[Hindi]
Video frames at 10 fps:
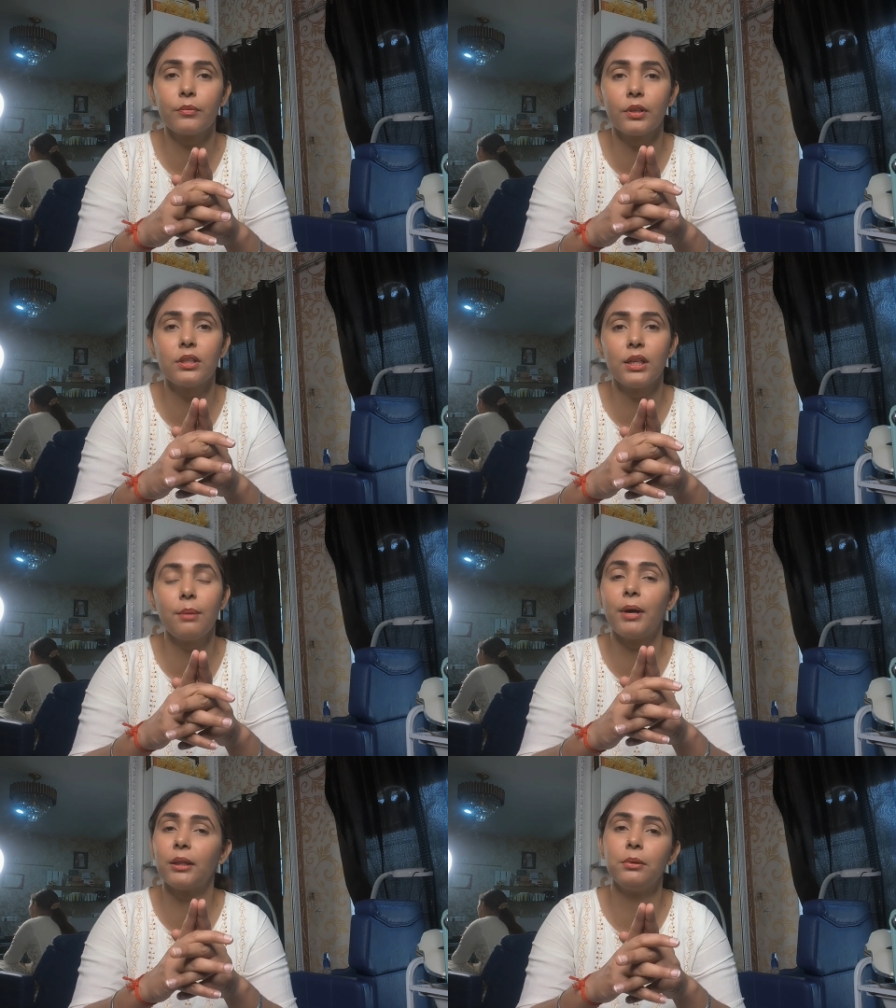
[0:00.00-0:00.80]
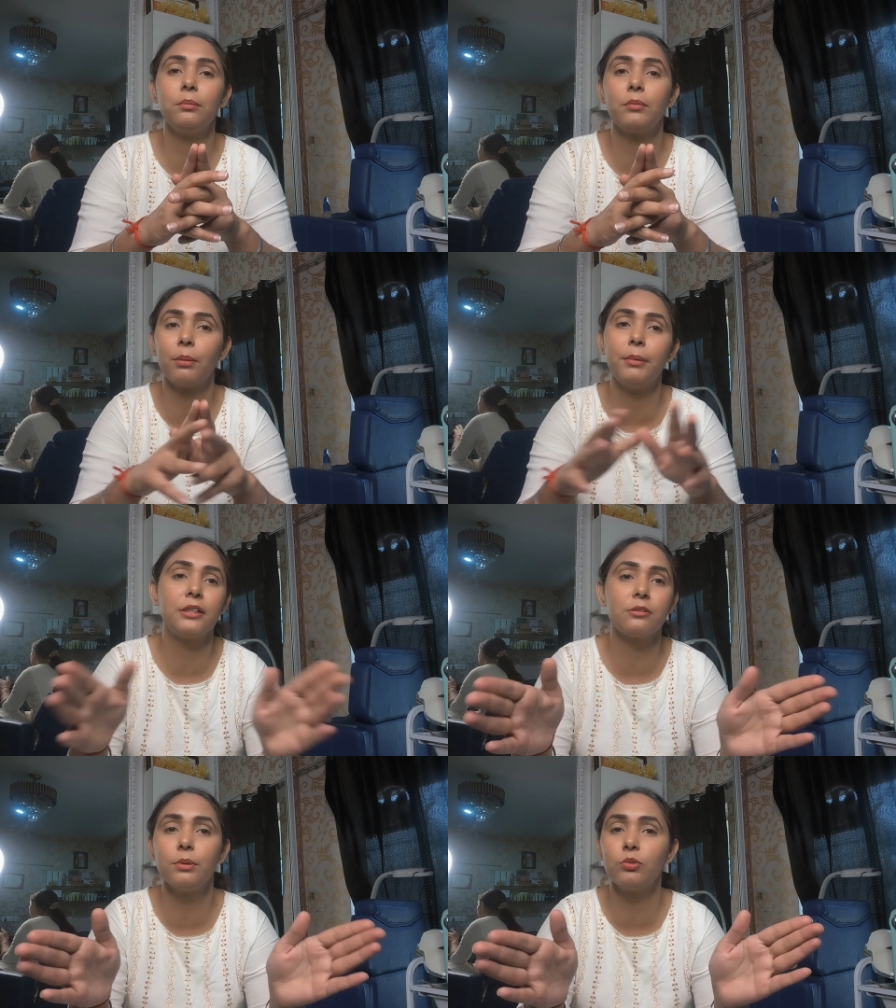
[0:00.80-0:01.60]
ठीक है बाद में
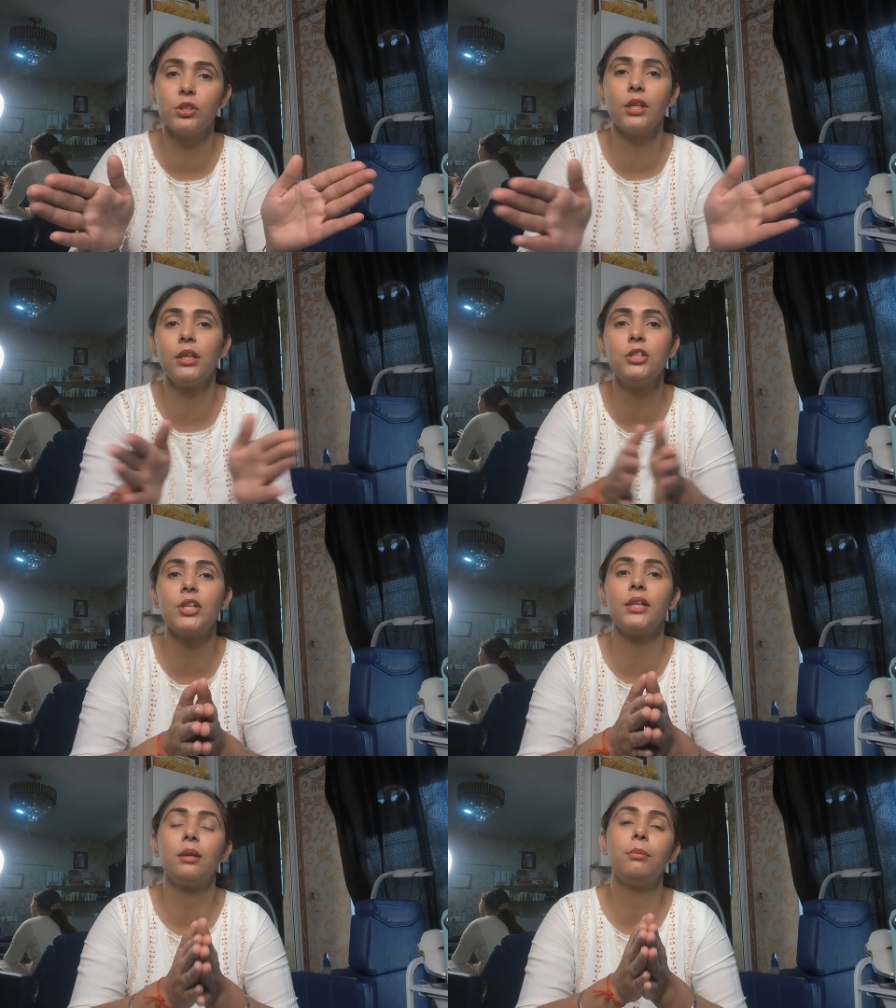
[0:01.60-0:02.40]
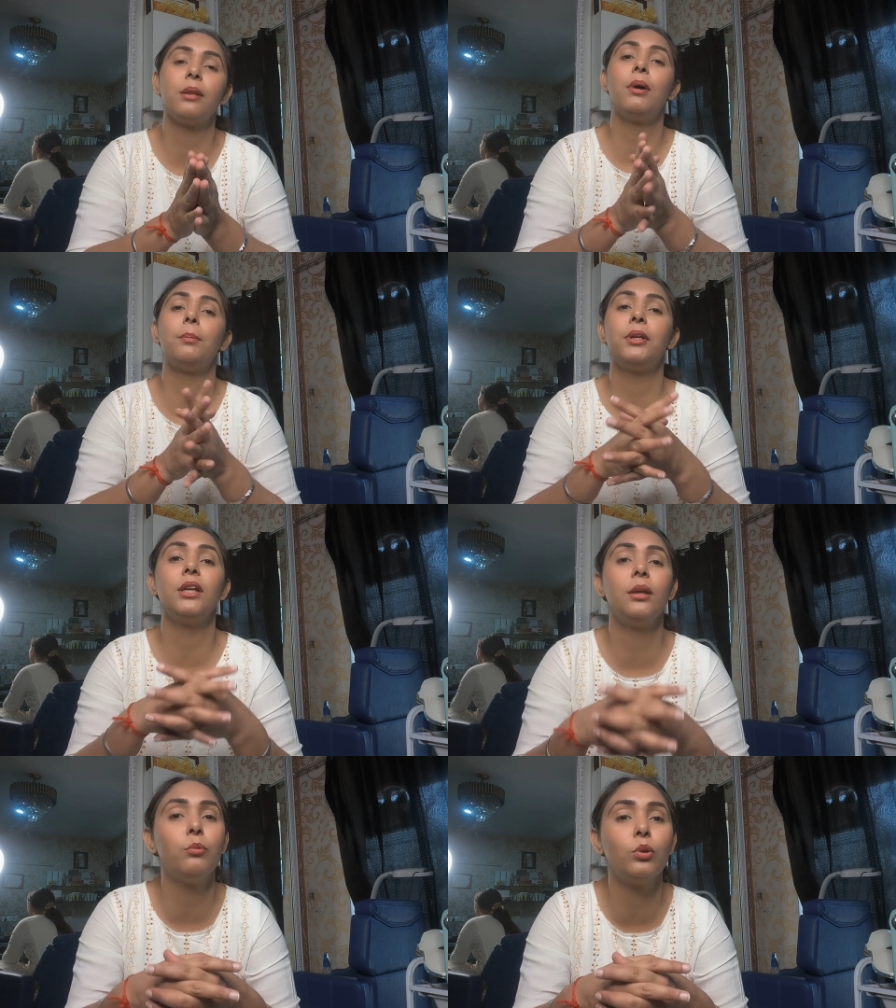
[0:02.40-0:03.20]
कमेंट्स में मुझे ये नहीं चाहिए कि मैडम आपने
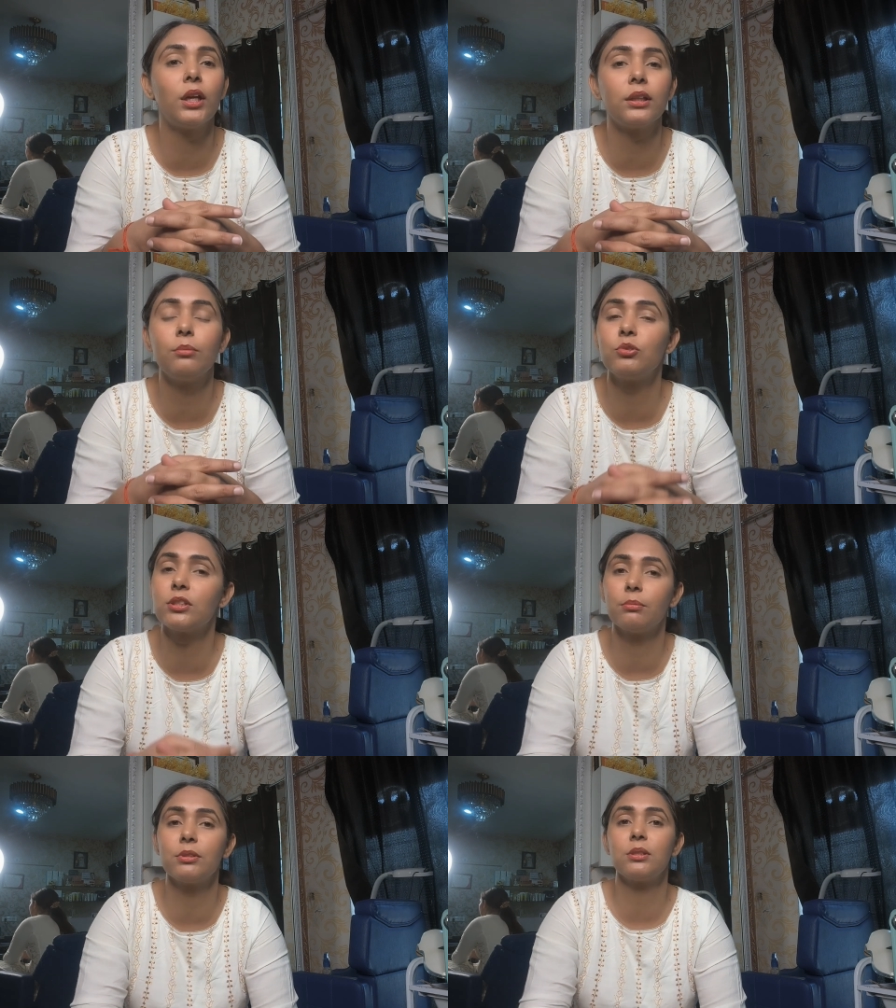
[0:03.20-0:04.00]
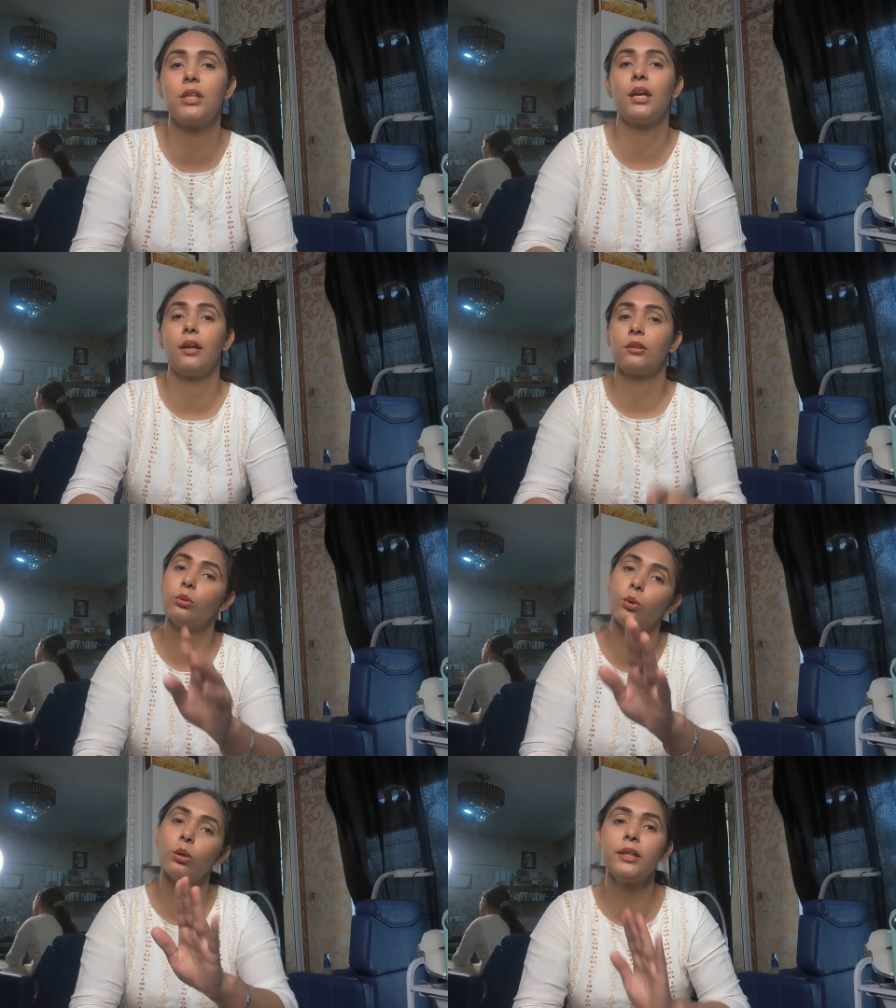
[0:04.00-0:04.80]
ये बोला था मुझे समझ नहीं आया तो
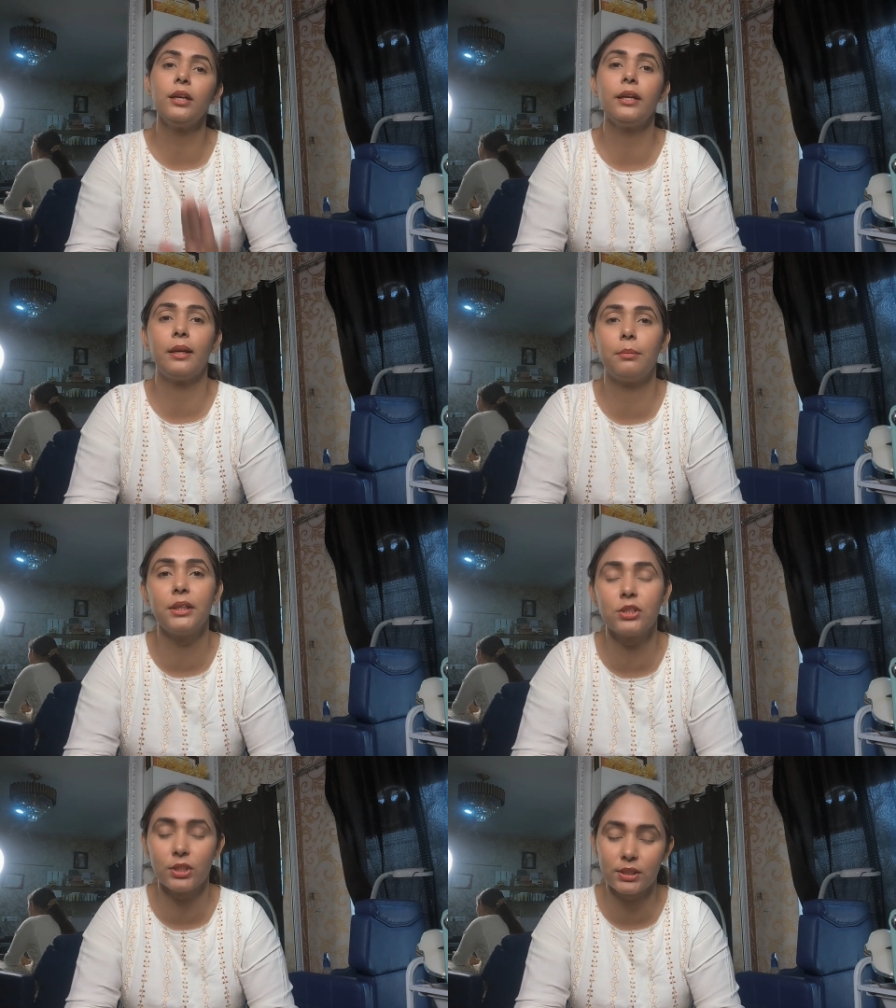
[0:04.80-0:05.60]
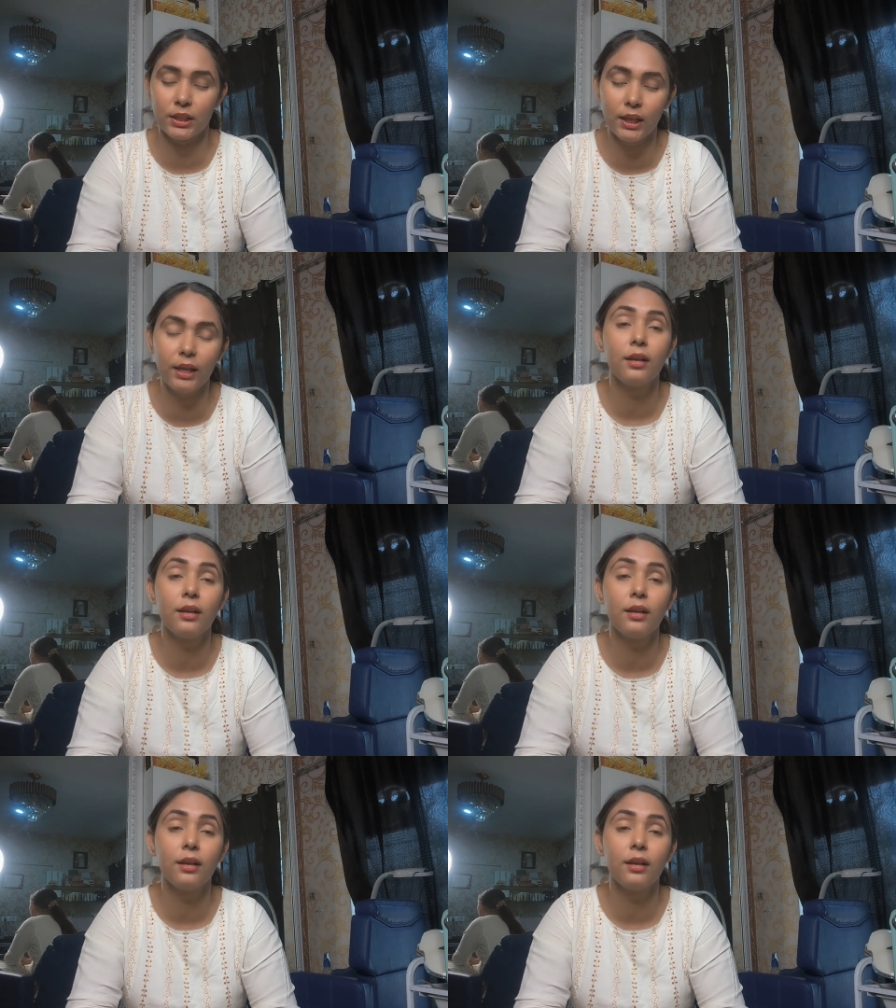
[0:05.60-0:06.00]
नोट कर लेना भाई अच्छे से ठीक है